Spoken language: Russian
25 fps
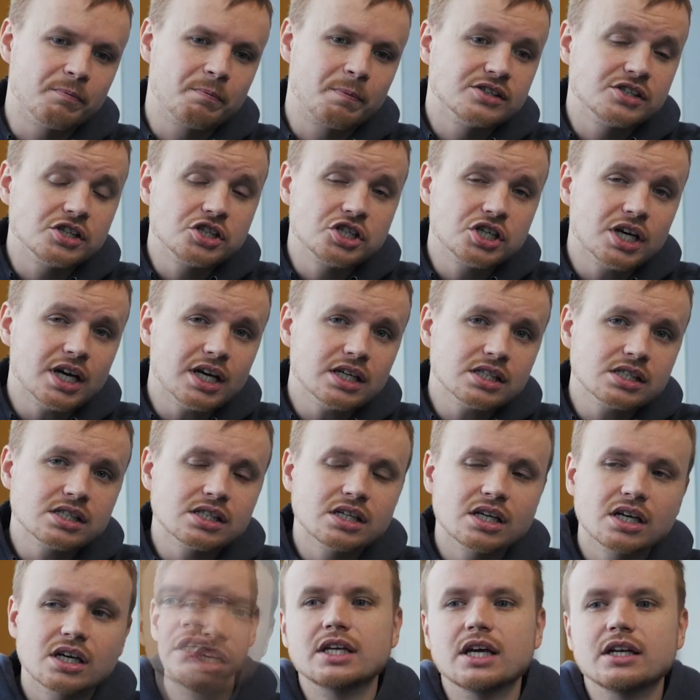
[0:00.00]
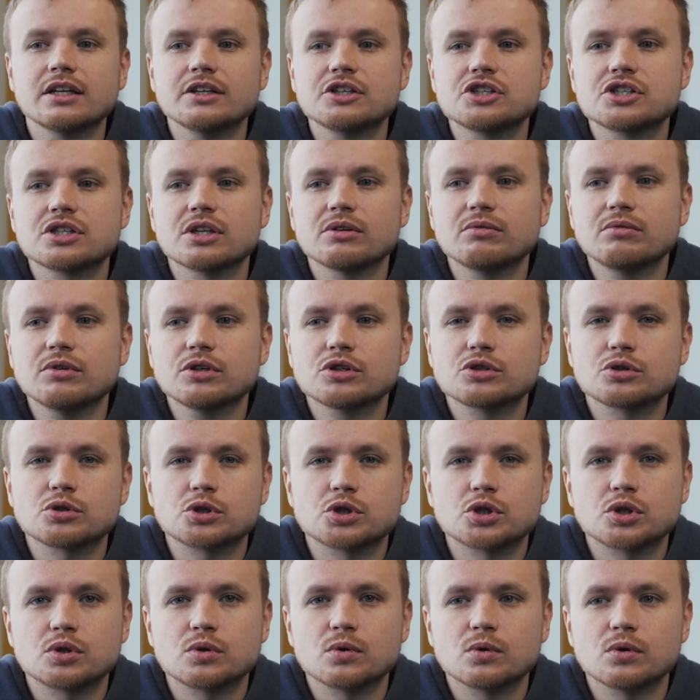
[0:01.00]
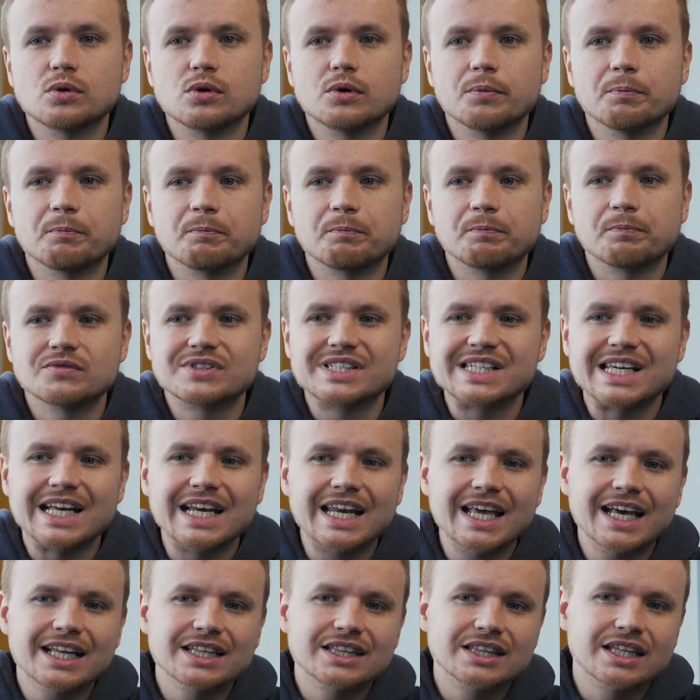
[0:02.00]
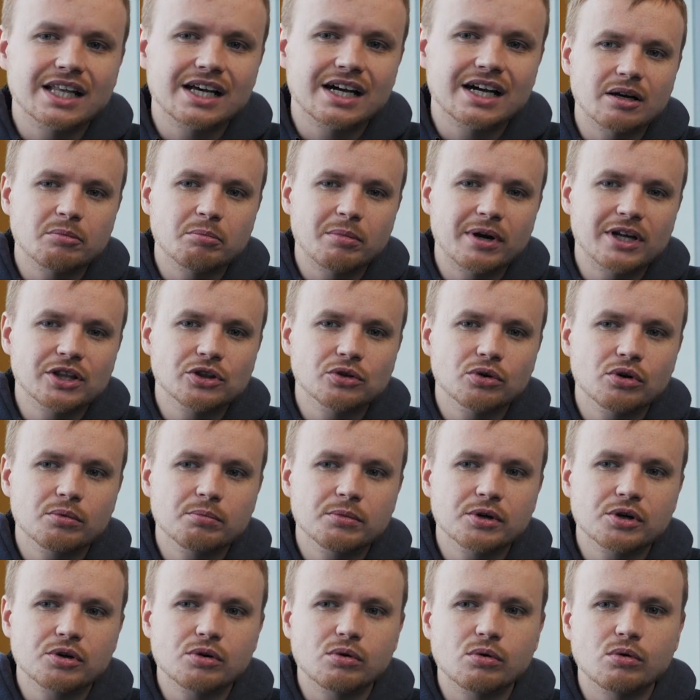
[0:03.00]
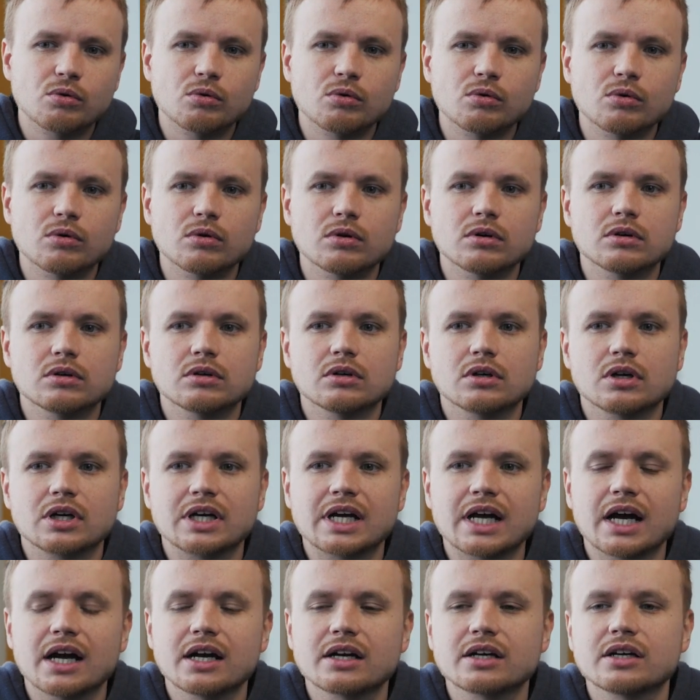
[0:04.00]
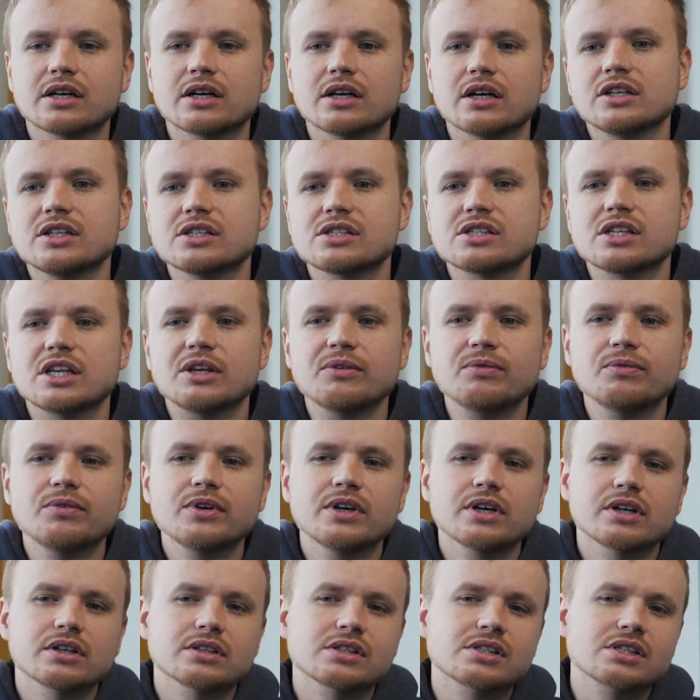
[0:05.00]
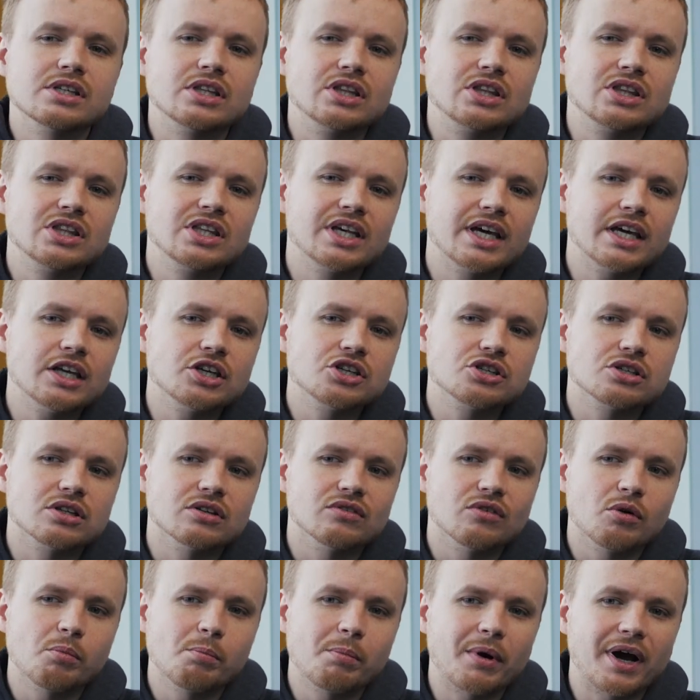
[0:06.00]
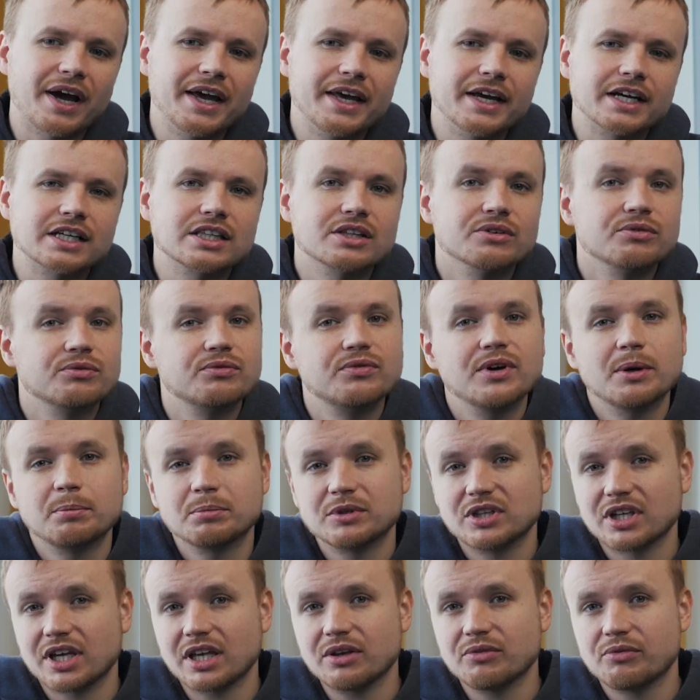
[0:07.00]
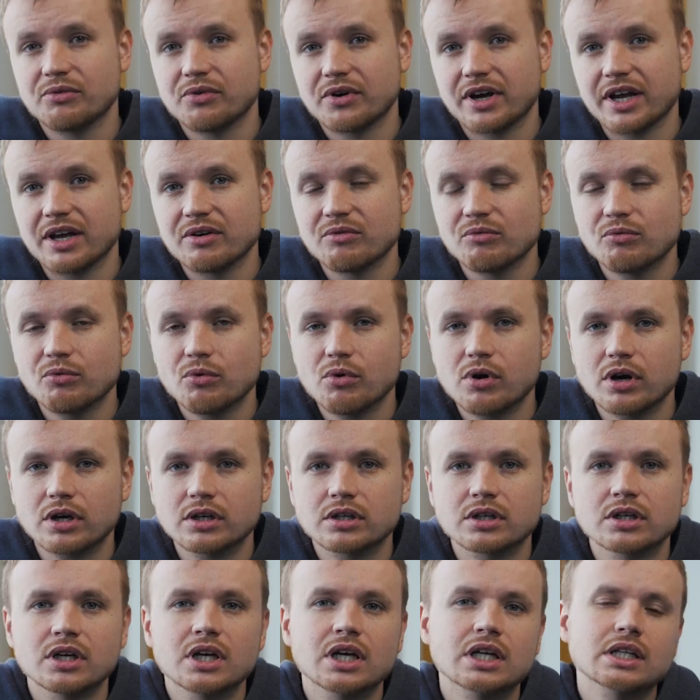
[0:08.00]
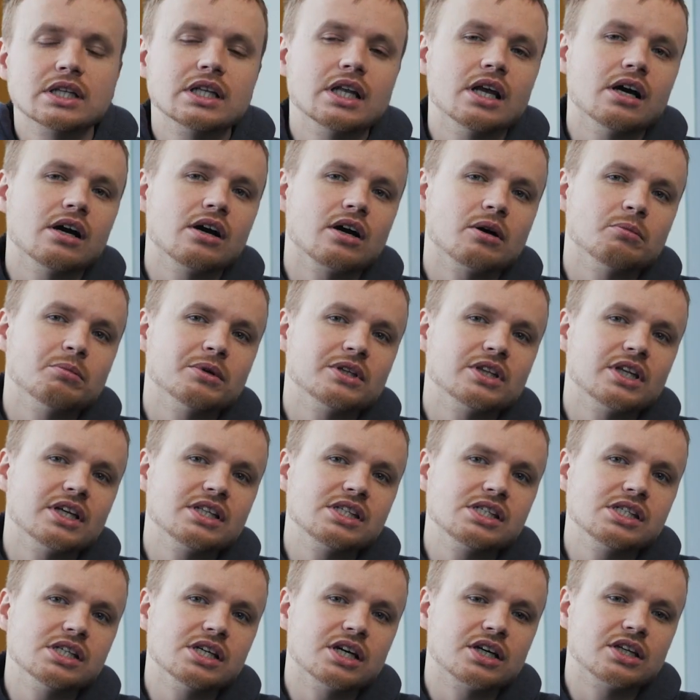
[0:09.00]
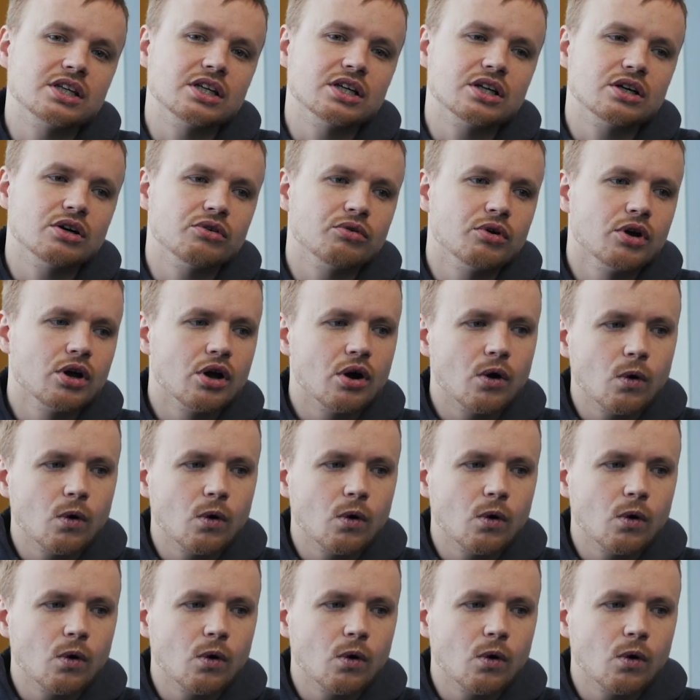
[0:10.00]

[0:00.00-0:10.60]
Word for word: Сейчас я лично вижу, что взгляд Рабаномику как из эфира центричного проекта Web3 Framework для робототехников,